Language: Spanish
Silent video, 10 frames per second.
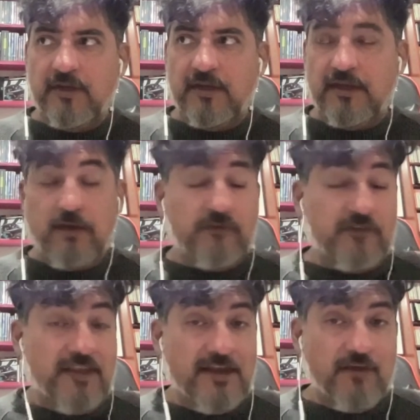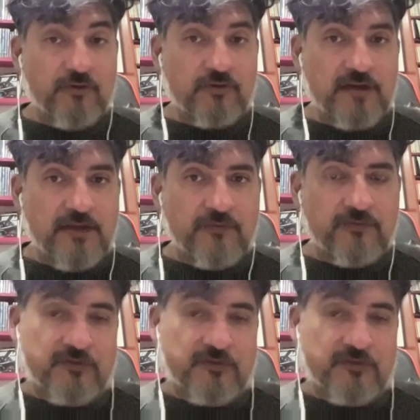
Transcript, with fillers: Eh, que no se da en otros lados,